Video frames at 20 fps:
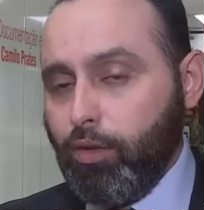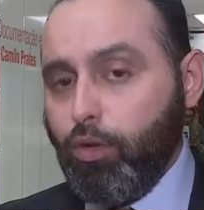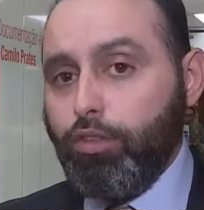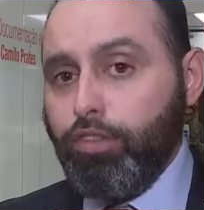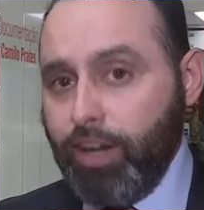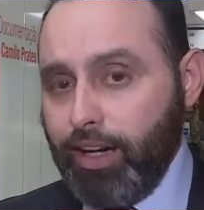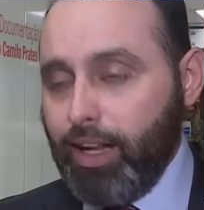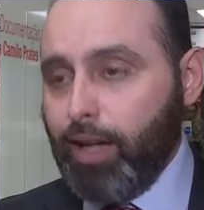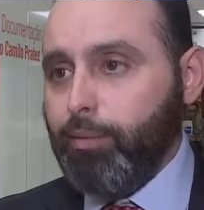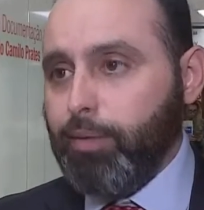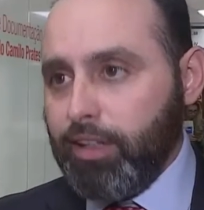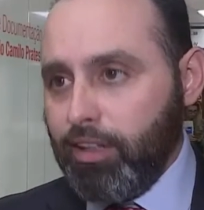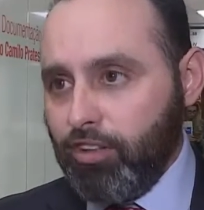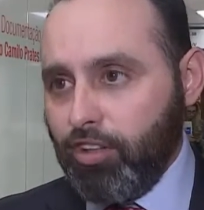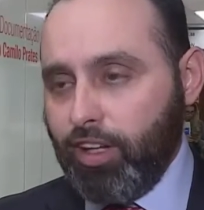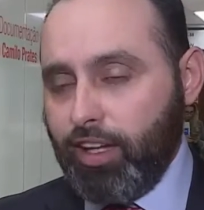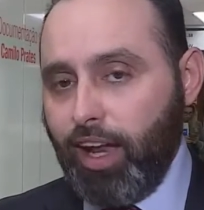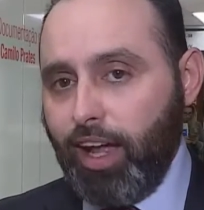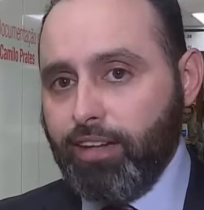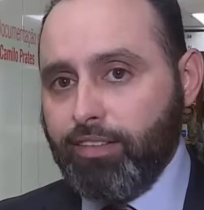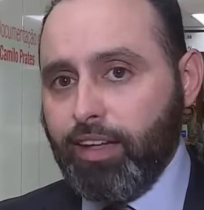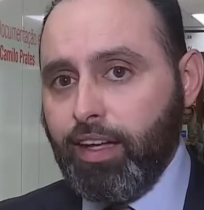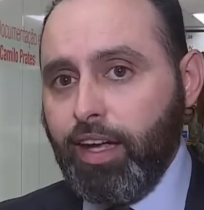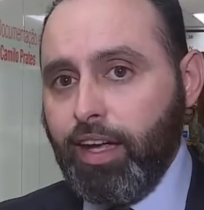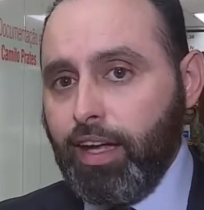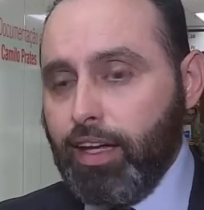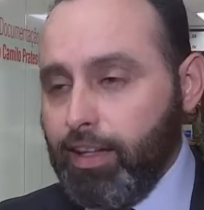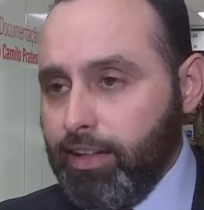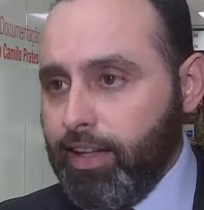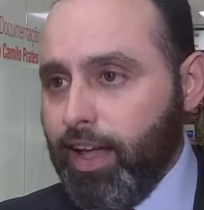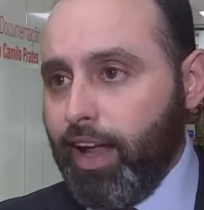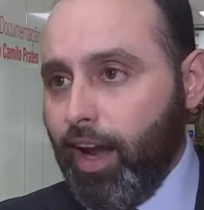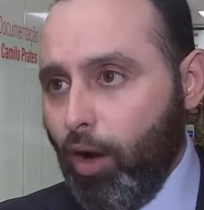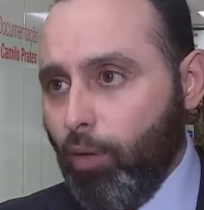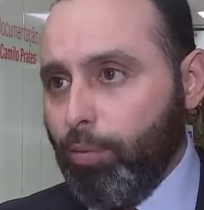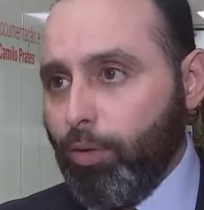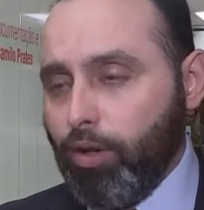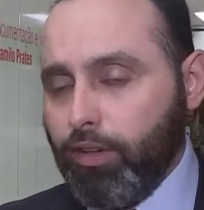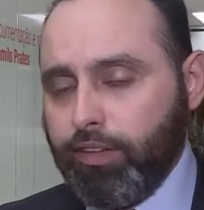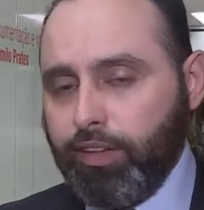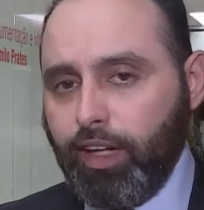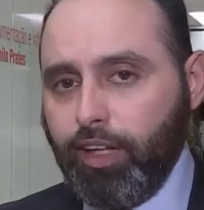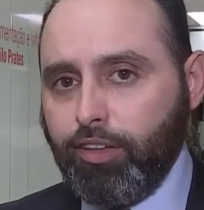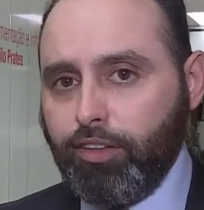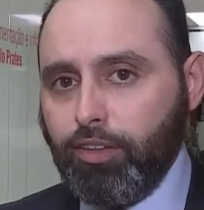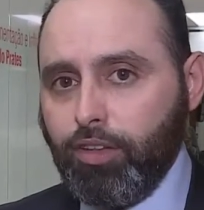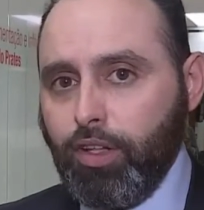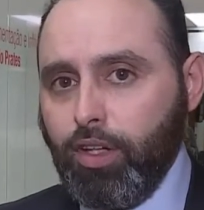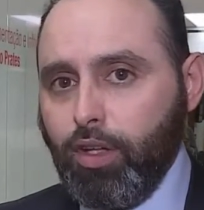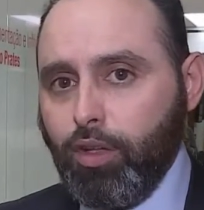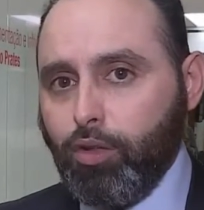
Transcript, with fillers: governar Minas Gerais e liderar um processo